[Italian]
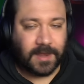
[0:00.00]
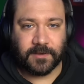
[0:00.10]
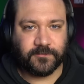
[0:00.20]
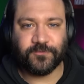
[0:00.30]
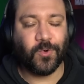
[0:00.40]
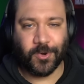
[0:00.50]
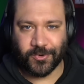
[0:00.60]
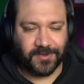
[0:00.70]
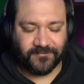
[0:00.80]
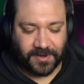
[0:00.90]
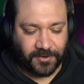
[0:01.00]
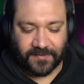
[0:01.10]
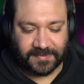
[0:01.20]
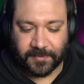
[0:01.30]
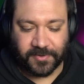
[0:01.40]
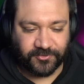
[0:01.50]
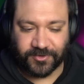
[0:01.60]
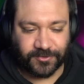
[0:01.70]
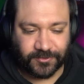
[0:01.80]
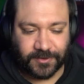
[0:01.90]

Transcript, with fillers: E il suono che fa il 90%